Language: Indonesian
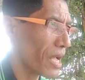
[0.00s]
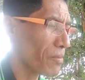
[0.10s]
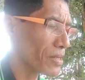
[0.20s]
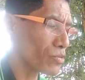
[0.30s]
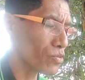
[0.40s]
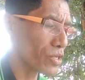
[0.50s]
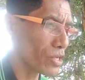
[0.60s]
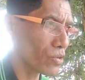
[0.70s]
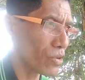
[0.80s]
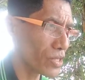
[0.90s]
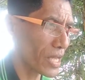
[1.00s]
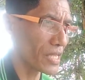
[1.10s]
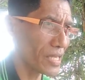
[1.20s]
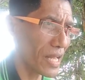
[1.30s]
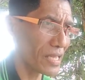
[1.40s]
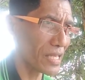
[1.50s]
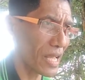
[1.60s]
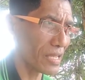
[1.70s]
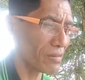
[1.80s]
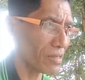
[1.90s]
abang turun di kota ini nanti
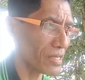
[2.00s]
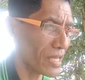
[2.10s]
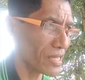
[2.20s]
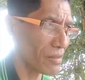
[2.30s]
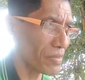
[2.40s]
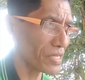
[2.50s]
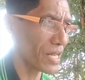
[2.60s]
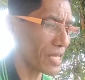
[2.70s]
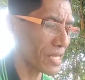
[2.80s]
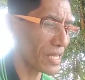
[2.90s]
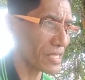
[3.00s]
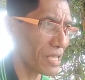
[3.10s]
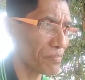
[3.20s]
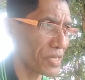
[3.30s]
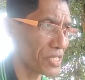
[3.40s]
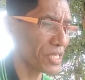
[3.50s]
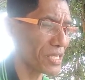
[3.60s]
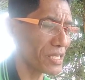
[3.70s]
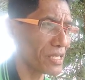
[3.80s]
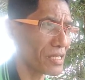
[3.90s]
naik ganti bis lagi nanti sampai di
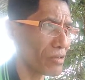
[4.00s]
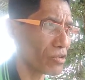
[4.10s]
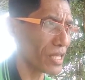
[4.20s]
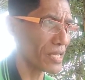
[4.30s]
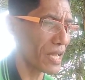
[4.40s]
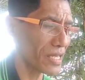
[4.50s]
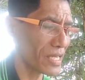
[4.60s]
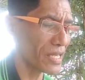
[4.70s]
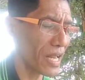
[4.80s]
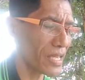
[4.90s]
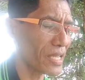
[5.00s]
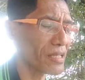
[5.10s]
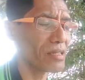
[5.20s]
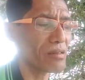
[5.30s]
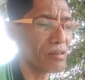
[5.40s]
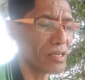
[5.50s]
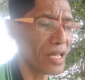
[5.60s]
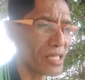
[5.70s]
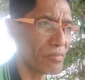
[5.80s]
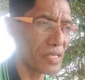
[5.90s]
sini kota yang ini lagi
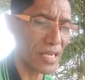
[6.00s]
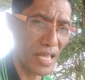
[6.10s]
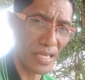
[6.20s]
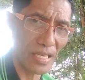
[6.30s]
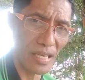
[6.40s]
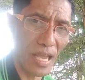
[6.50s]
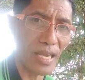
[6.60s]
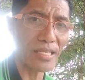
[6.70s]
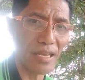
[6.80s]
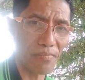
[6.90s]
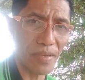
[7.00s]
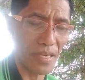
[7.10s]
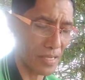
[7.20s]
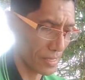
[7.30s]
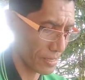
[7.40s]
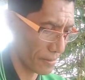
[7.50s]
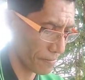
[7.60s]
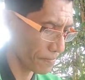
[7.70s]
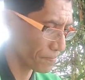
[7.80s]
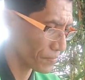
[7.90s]
ganti bis lagi akan sampai
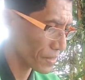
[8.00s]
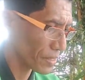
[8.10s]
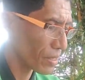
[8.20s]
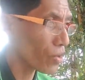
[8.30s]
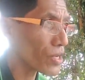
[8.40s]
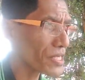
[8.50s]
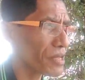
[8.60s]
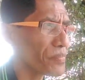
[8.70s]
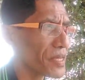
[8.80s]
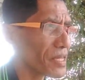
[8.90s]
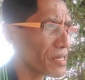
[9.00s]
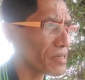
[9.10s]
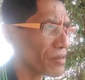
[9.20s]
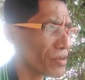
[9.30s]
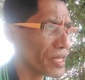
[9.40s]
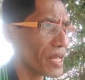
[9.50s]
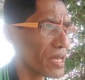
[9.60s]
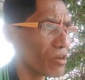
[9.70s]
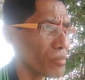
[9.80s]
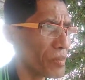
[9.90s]
oke saya pikir oke lah
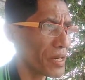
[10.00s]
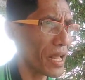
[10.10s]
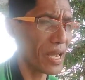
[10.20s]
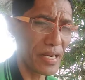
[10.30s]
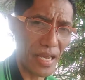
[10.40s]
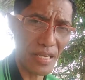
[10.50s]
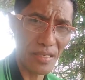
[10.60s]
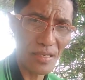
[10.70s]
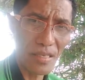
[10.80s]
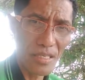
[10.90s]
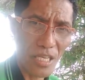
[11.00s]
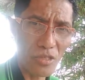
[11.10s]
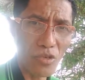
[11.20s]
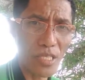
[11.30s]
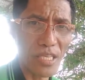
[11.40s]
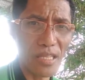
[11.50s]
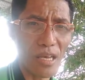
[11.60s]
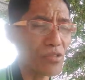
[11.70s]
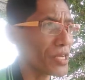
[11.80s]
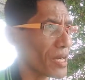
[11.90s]
kalau memang tidak ada saya juga tidak
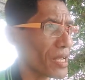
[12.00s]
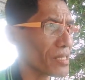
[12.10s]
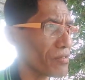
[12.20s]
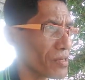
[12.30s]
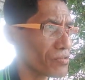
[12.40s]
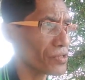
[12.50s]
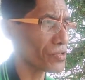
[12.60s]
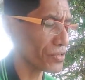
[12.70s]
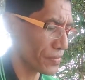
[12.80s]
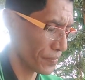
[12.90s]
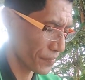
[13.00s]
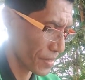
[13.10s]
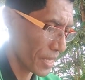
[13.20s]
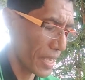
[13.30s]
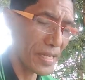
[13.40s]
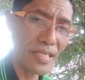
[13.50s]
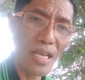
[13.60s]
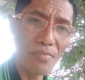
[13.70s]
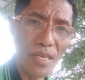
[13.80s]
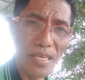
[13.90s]
tahu Jakarta waktu itu akhirnya
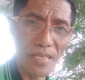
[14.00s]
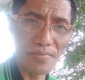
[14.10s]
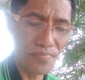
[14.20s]
saya beli